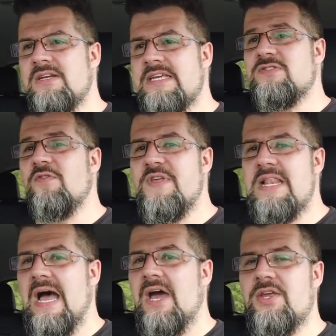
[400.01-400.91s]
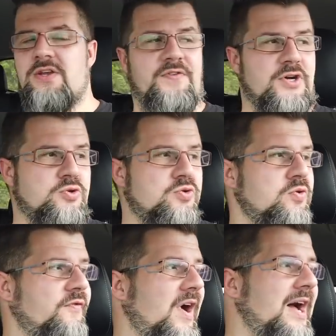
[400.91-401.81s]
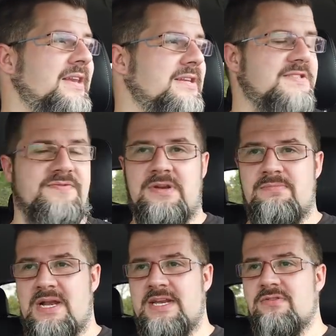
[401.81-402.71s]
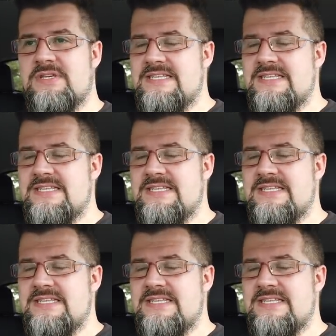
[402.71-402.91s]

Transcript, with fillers: nicht so viel Ladeinfrastruktur vorhanden ist wie in Berlin.